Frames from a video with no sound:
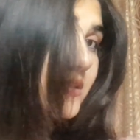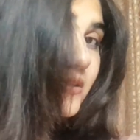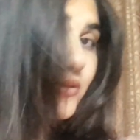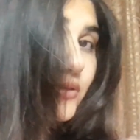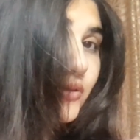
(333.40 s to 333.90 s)

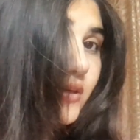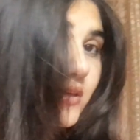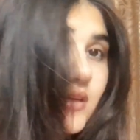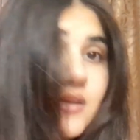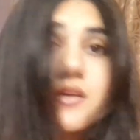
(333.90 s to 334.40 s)
और नॉट
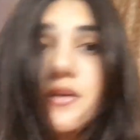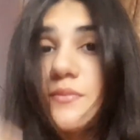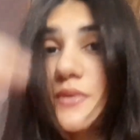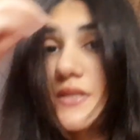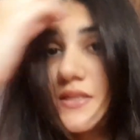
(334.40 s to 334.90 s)

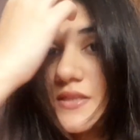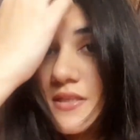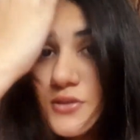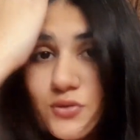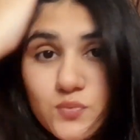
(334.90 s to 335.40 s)
बट इतने
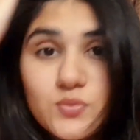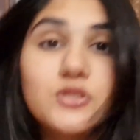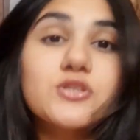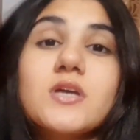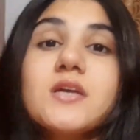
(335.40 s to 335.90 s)
सुपर
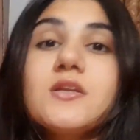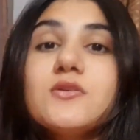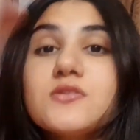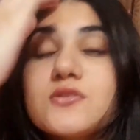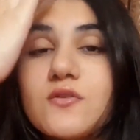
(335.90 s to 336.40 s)
शाइनी और
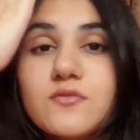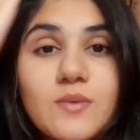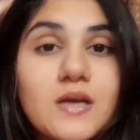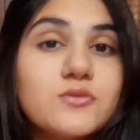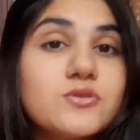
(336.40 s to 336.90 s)
सॉफ्ट
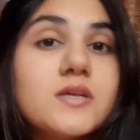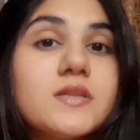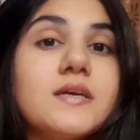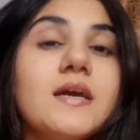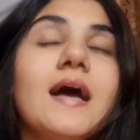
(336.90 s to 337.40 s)
बाल हो जाते
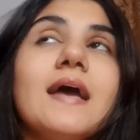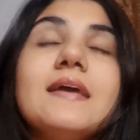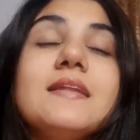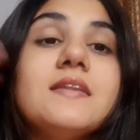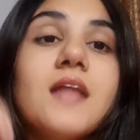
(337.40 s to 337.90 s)
हैं आई
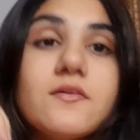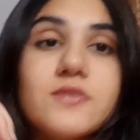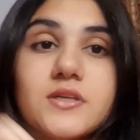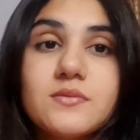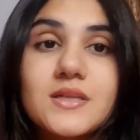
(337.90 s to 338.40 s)
लव
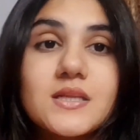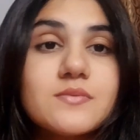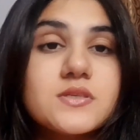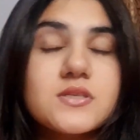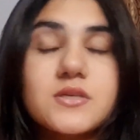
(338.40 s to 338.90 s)
इट मतलब
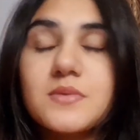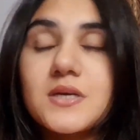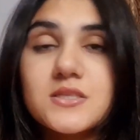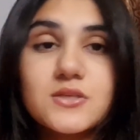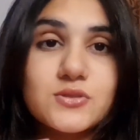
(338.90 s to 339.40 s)
इस हेयर मास्क
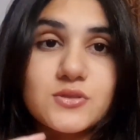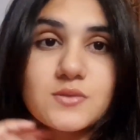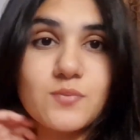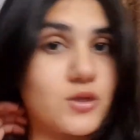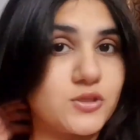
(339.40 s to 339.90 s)
का रिजल्ट
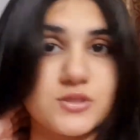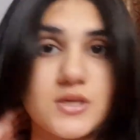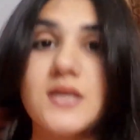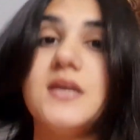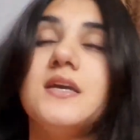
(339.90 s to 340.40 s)
बहुत अच्छा है
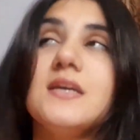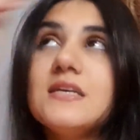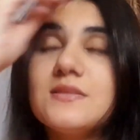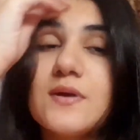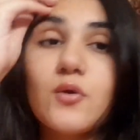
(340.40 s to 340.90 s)

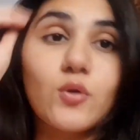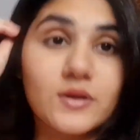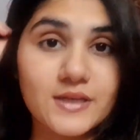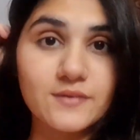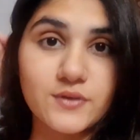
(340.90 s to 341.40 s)
इट्स माई ऑल
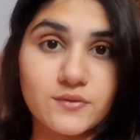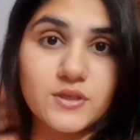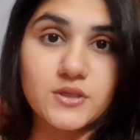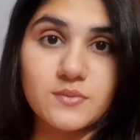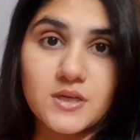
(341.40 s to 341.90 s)
टाइम फेवरेट
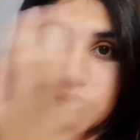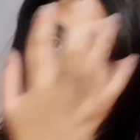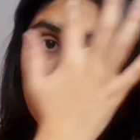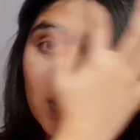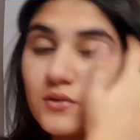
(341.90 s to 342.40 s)
हेयर
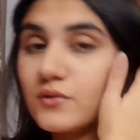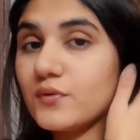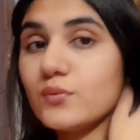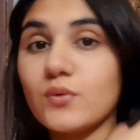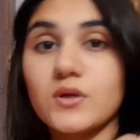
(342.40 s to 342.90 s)
मास्क इफ़ यू
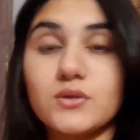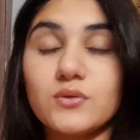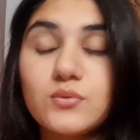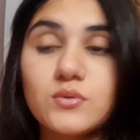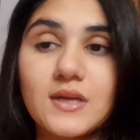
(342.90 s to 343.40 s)
वॉन्ट
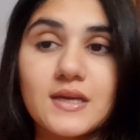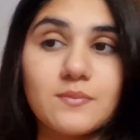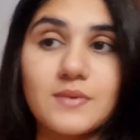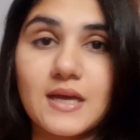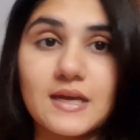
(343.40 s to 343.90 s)
टू लाइक
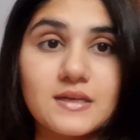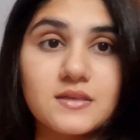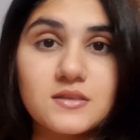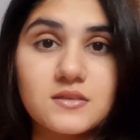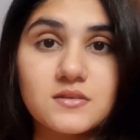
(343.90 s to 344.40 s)
अप्लाई इट
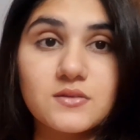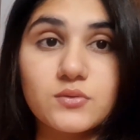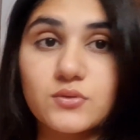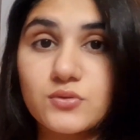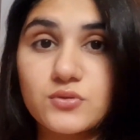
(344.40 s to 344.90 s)

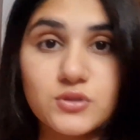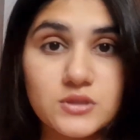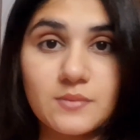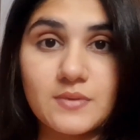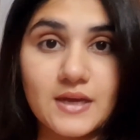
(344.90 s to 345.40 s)
यू शुड
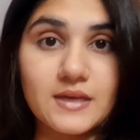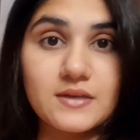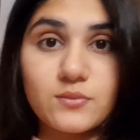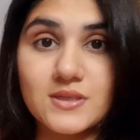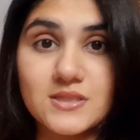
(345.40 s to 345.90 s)
अप्लाई इट
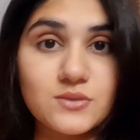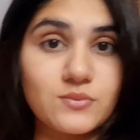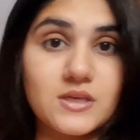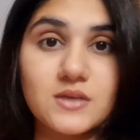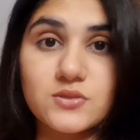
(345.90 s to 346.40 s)
वंस अ
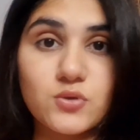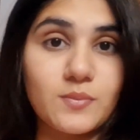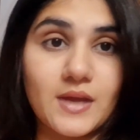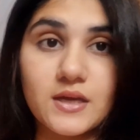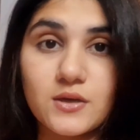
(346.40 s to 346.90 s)
वीक इसको
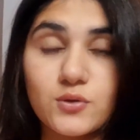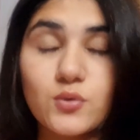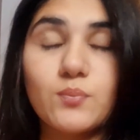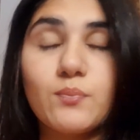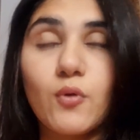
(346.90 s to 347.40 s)
अप्लाई कर लो
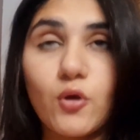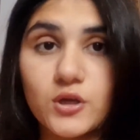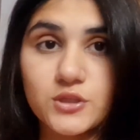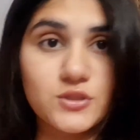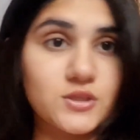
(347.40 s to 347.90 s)
बहुत
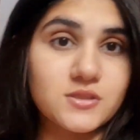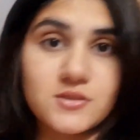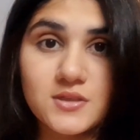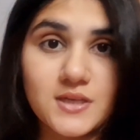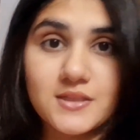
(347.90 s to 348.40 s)
अच्छा
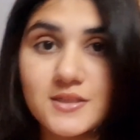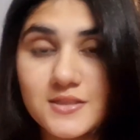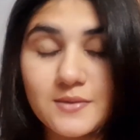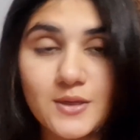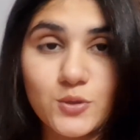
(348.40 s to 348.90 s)
रिजल्ट आता है इसके
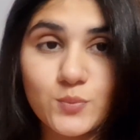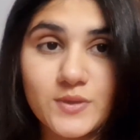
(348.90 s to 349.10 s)
बालों पर